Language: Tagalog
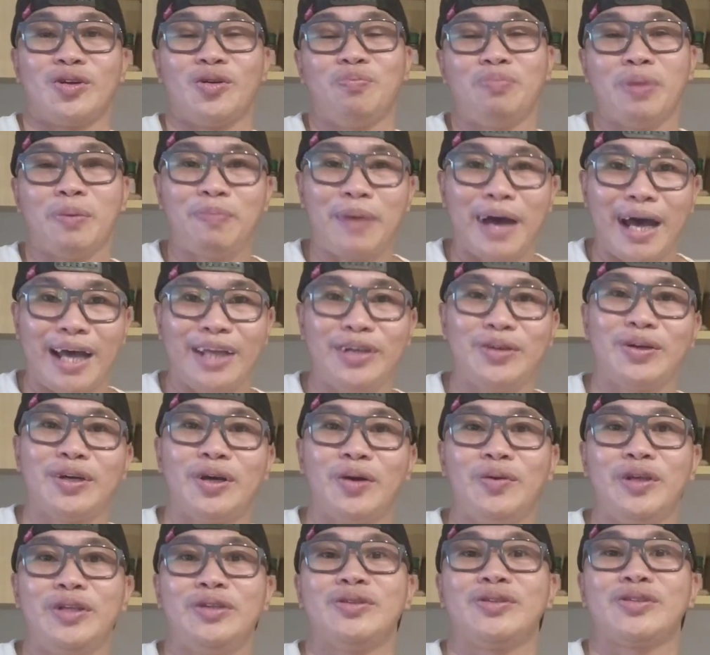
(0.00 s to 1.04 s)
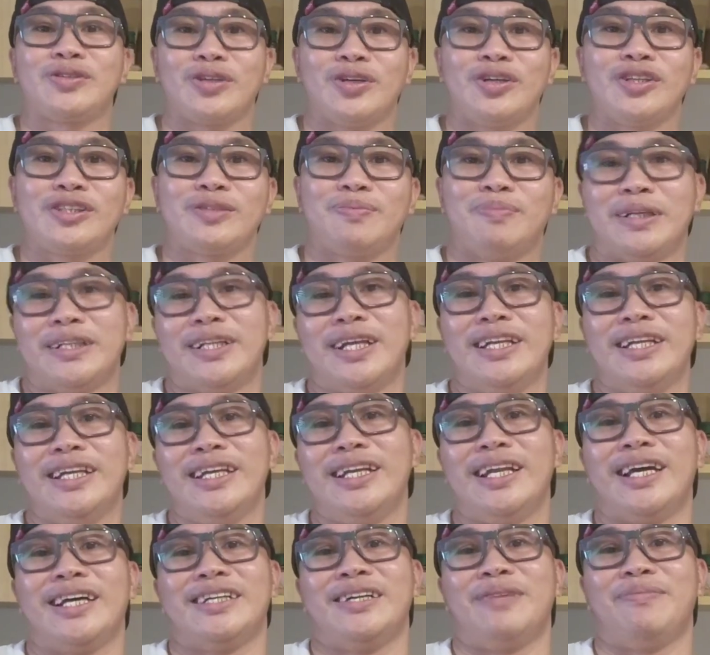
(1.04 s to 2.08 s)
So, kung paano gawin yung sauce, madali
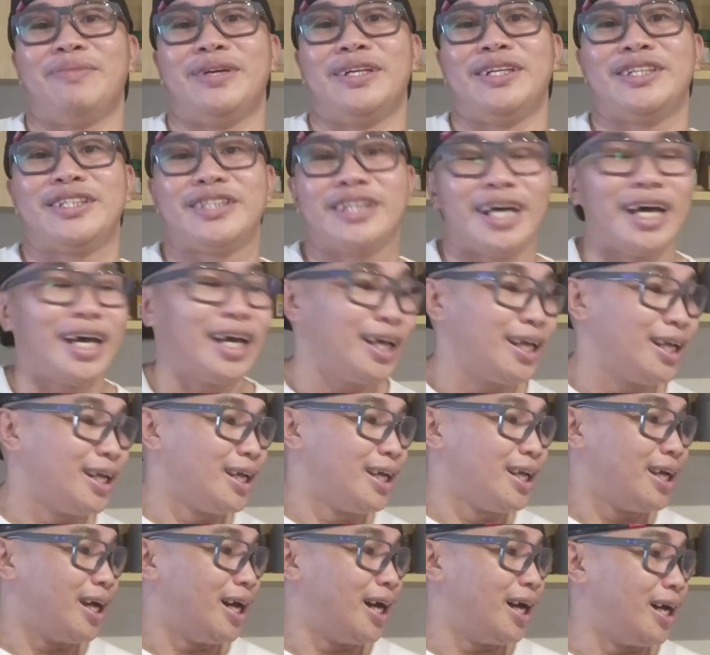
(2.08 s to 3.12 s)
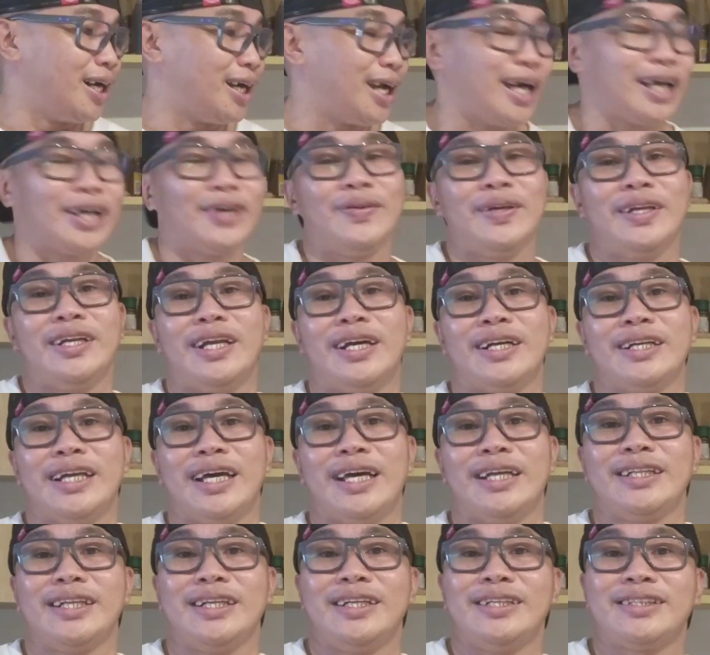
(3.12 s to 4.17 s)
lang naman siya. Ang gagawin lang
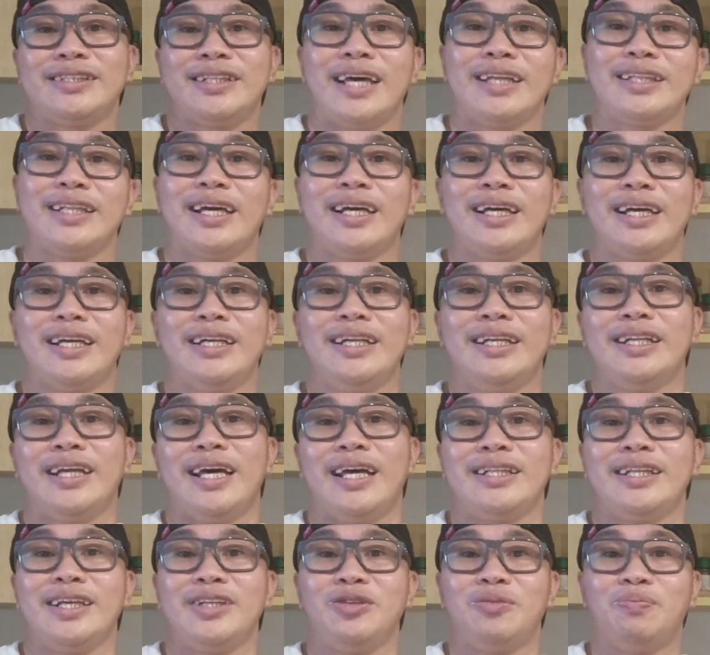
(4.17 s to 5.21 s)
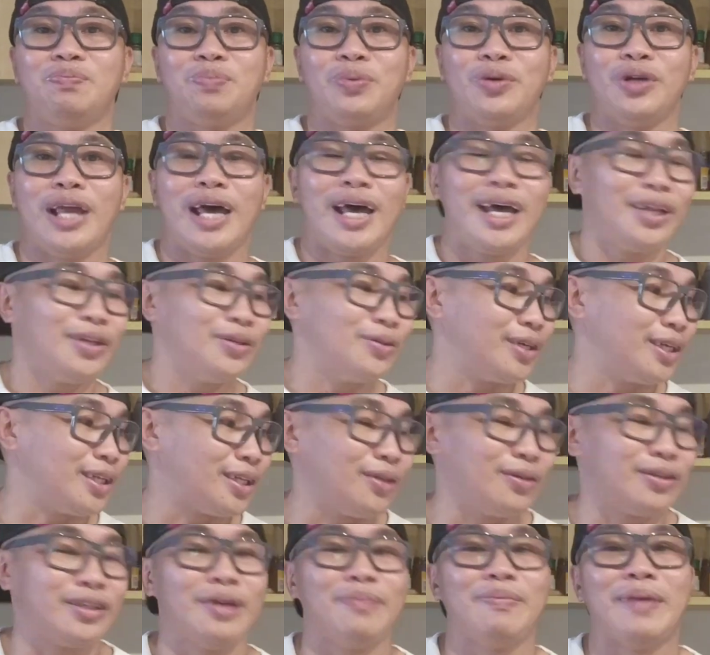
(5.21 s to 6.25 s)
natin is tatanggalin natin yung pula ng
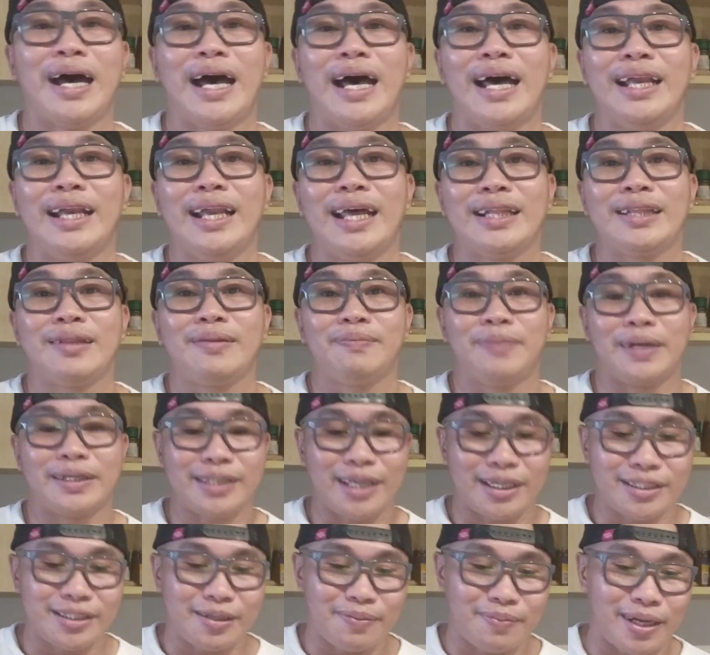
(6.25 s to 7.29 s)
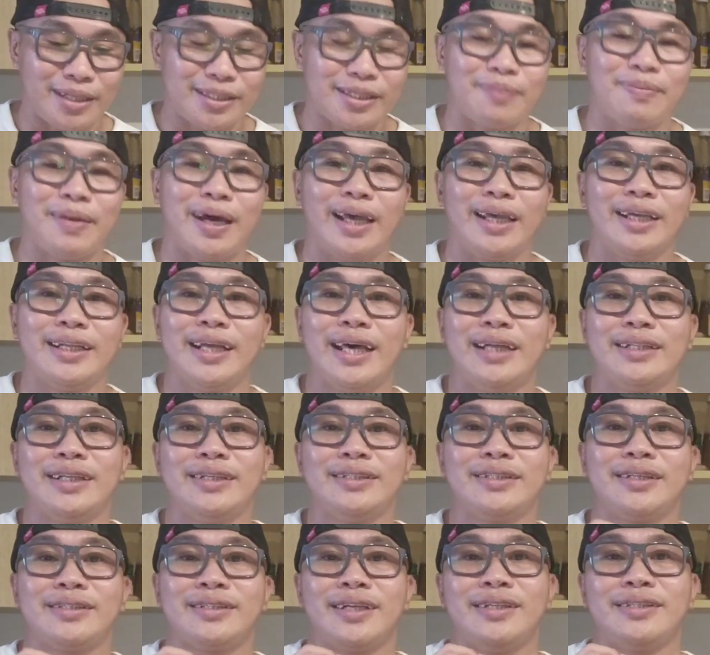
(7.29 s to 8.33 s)
itlog na maalat. Pagsasama-samahin natin
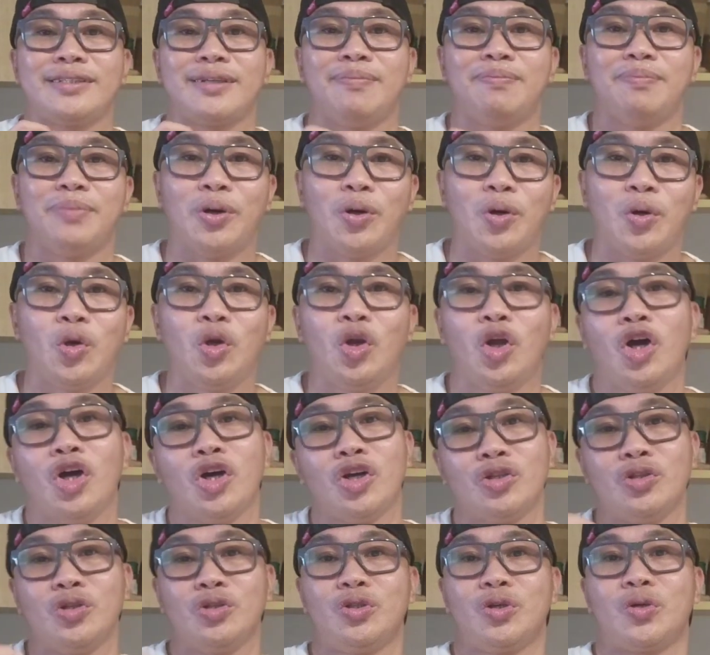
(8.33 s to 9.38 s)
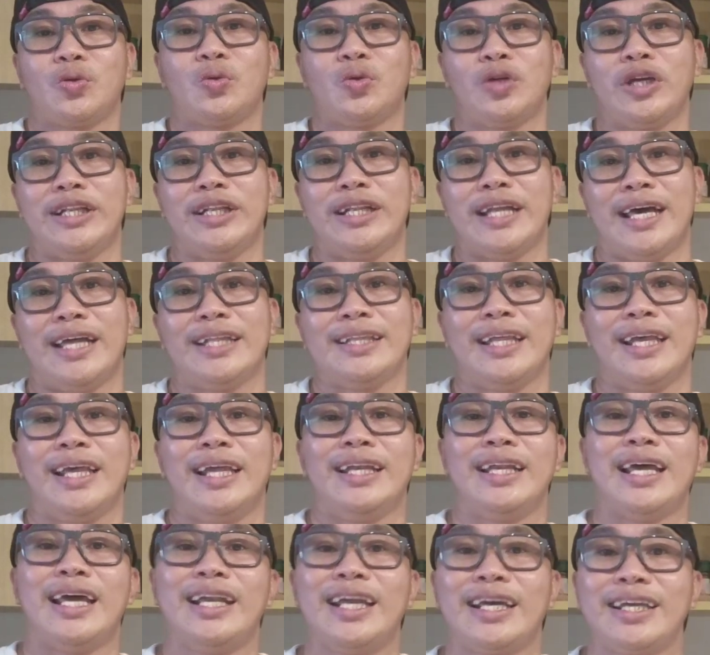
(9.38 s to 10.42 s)
siya sa isang bowl, dudurugin
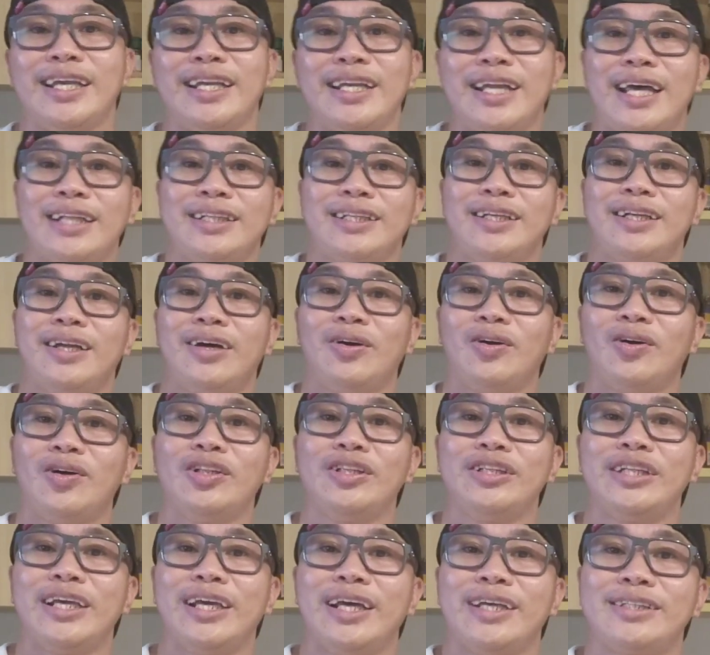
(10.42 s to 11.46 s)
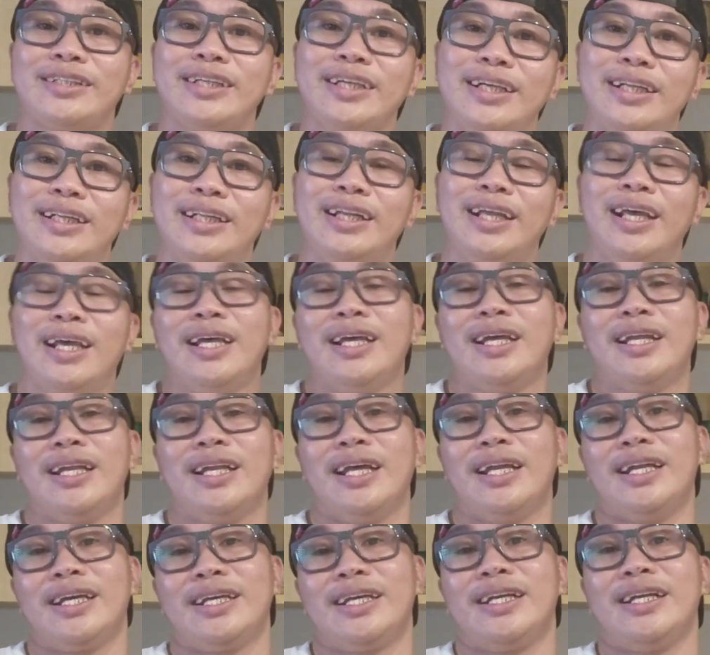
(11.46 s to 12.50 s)
natin, lalagyan natin ng konting asin,
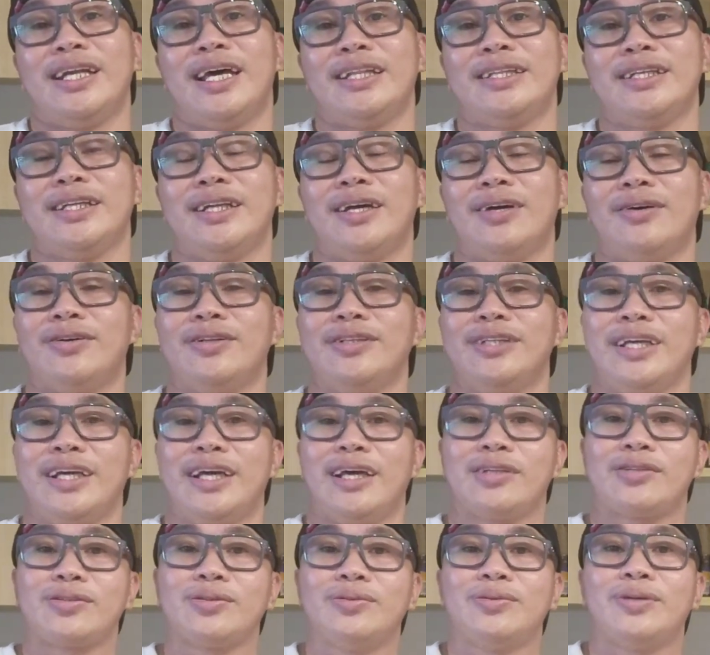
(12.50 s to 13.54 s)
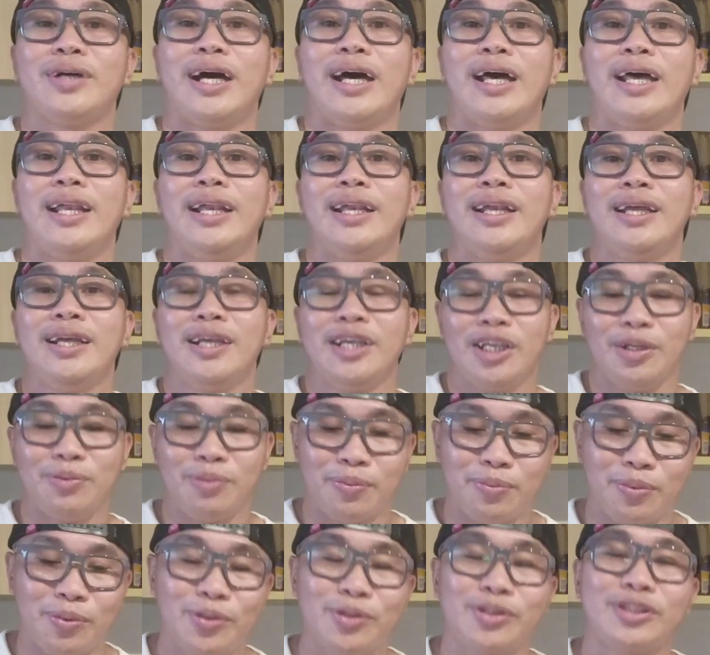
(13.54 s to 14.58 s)
lalagyan natin ng konting asukal,
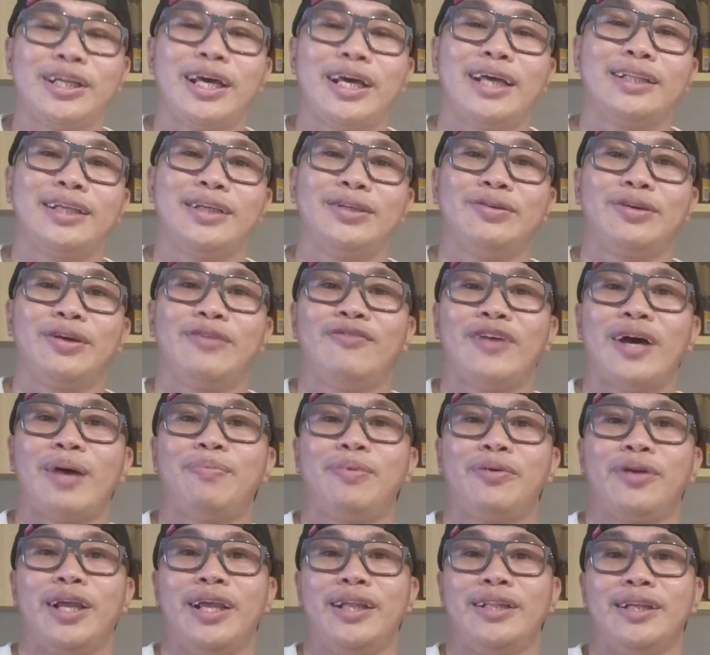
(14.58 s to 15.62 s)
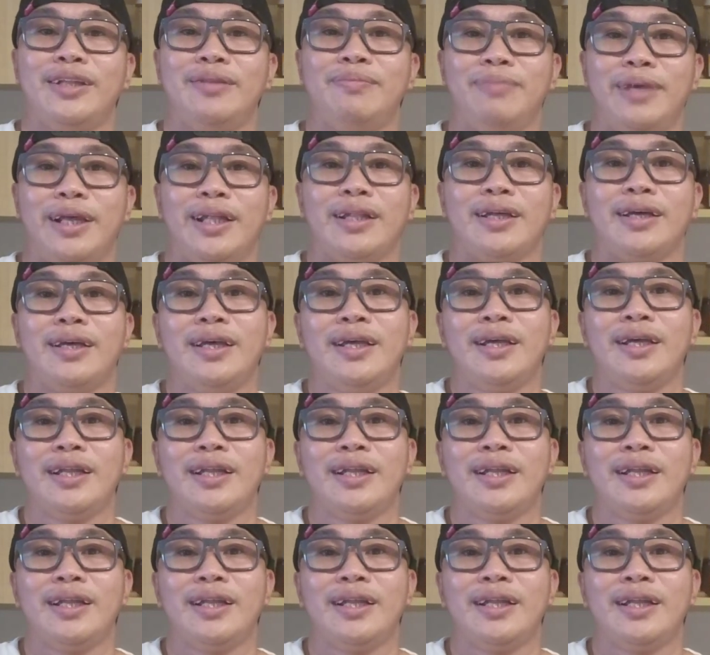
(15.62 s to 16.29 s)
ibubuhos natin yung evaporated milk.